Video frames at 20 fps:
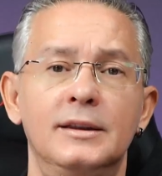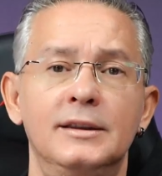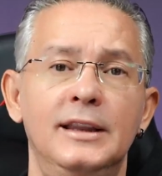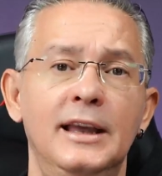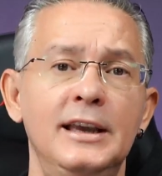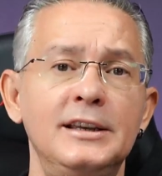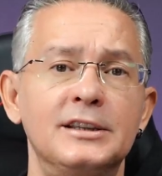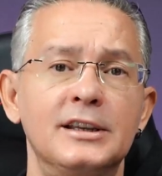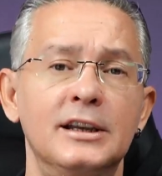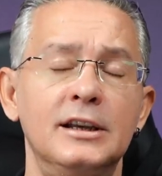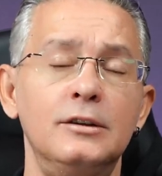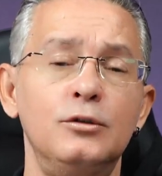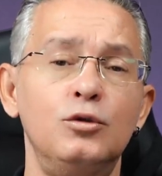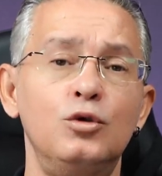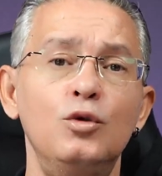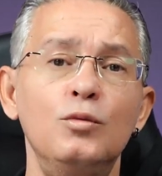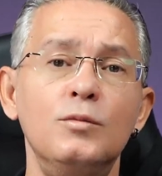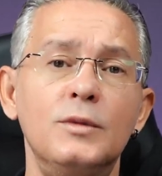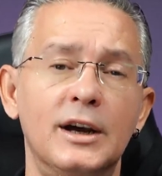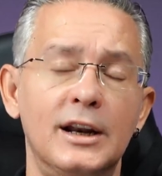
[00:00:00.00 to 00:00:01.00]
Tesla
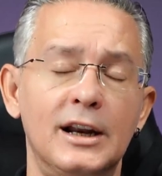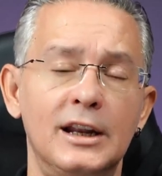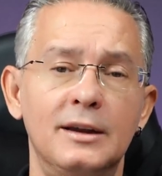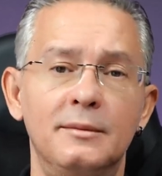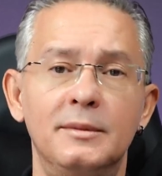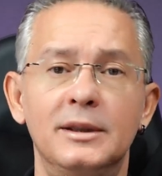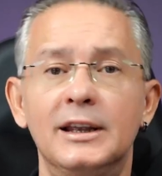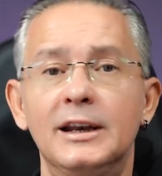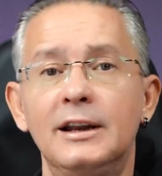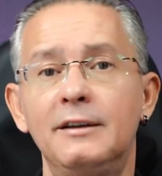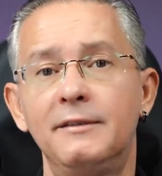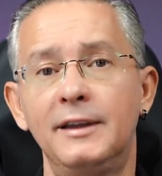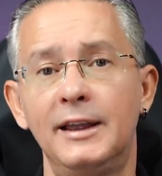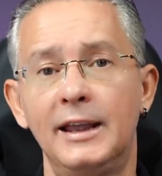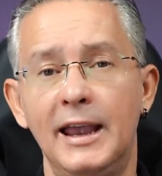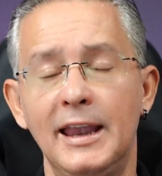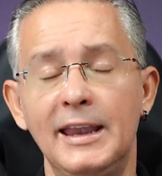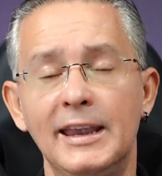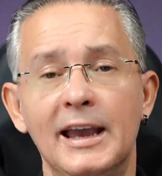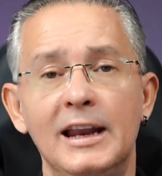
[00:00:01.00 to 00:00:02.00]
tüm karalamalara ve
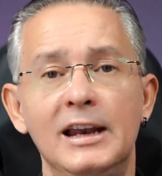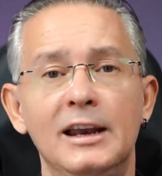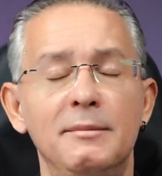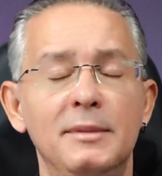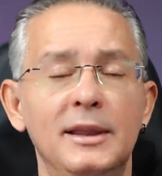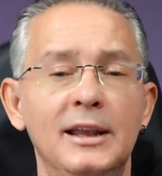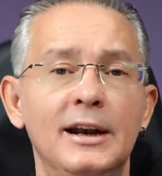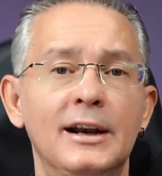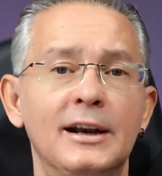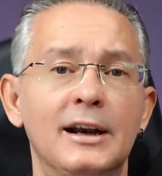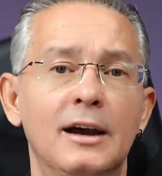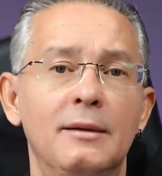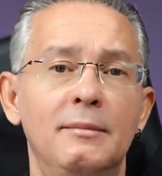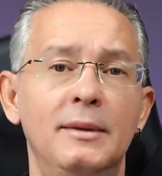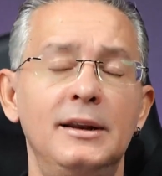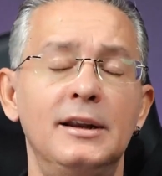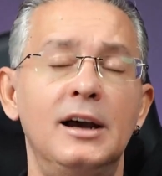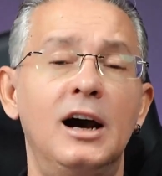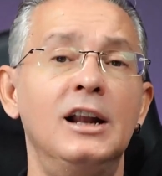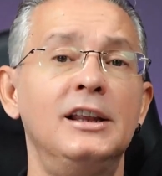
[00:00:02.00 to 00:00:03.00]
engellemelere
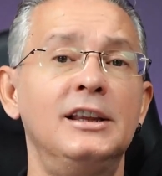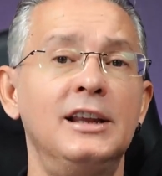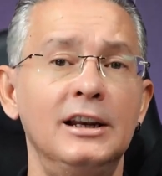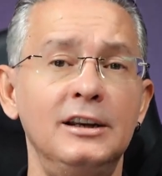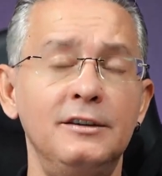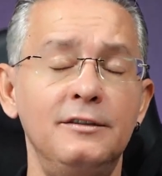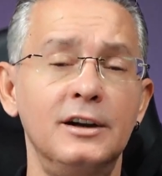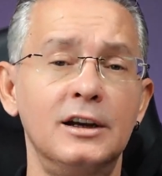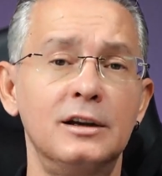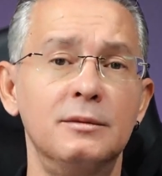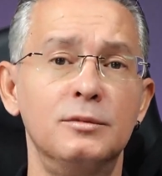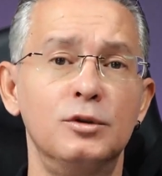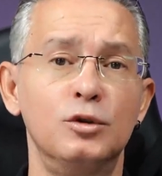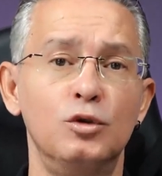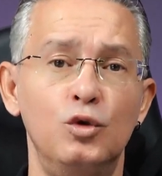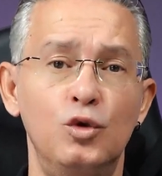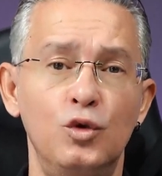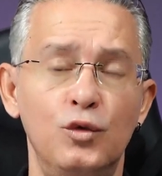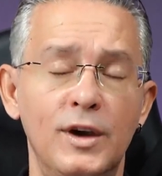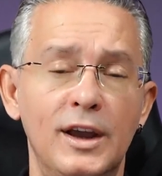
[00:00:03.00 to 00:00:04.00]
rağmen alternatif
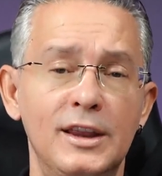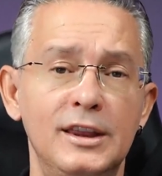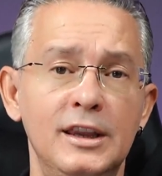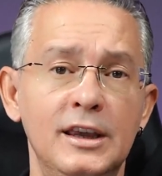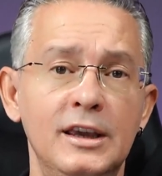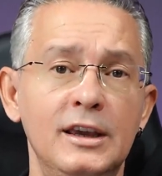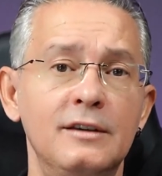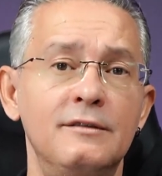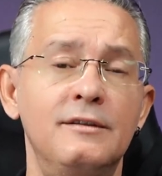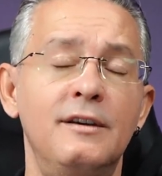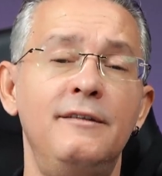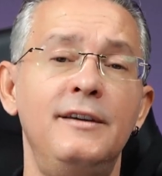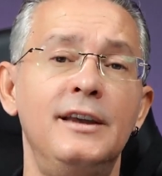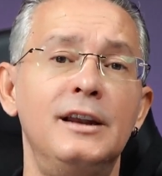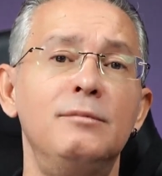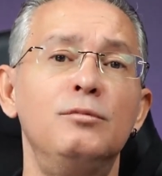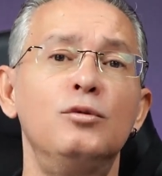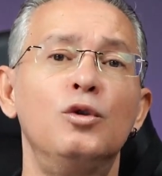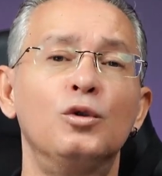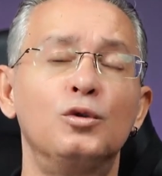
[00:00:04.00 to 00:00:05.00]
akımın güvenli ve
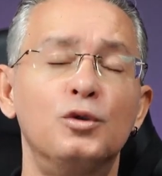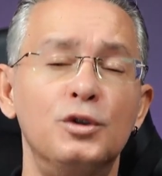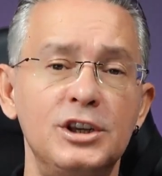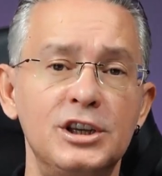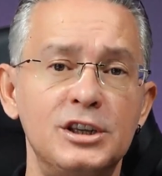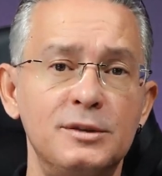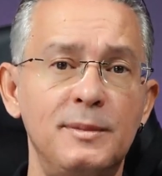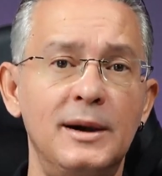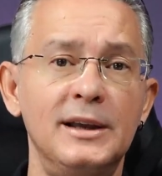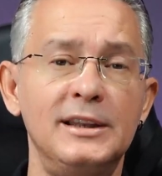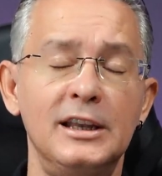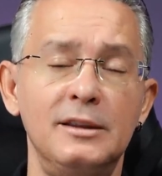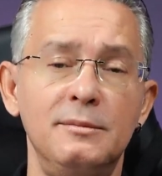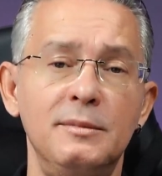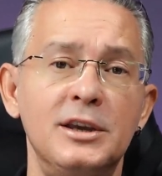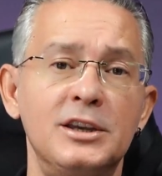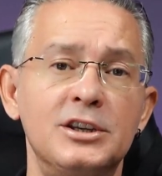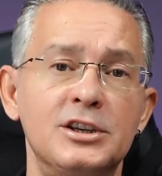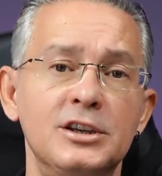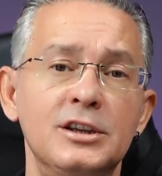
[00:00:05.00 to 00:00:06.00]
verimli olduğunu ispat
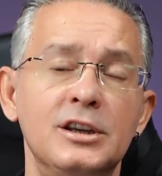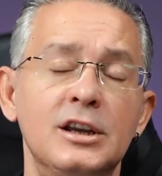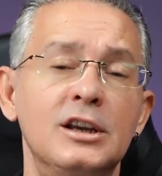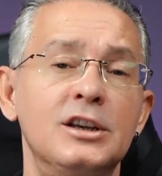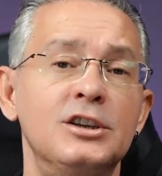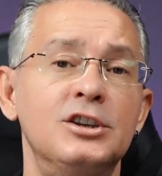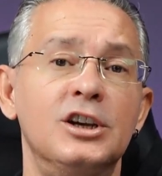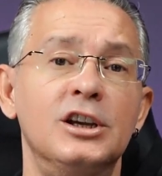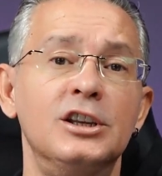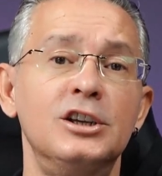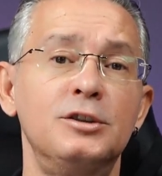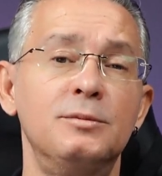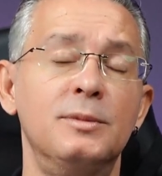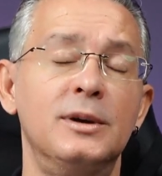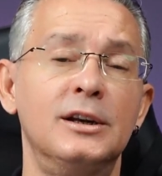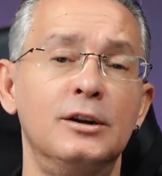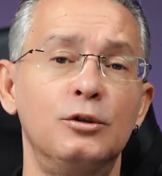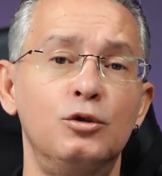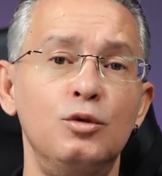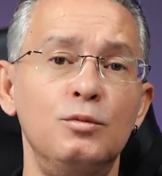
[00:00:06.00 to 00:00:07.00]
etmek için
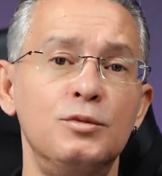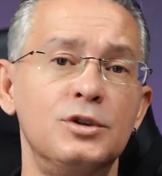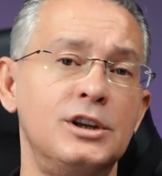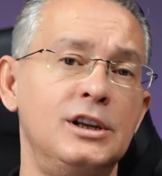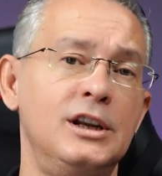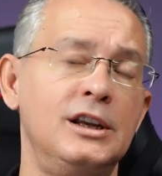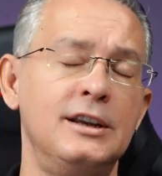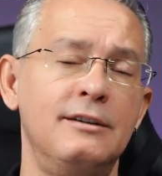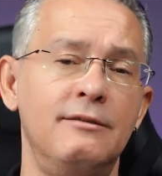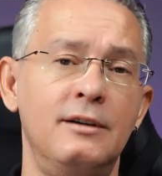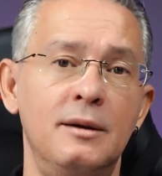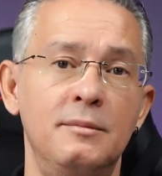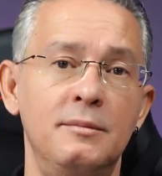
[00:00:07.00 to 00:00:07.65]
çalışmalarına tüm hızıyla devam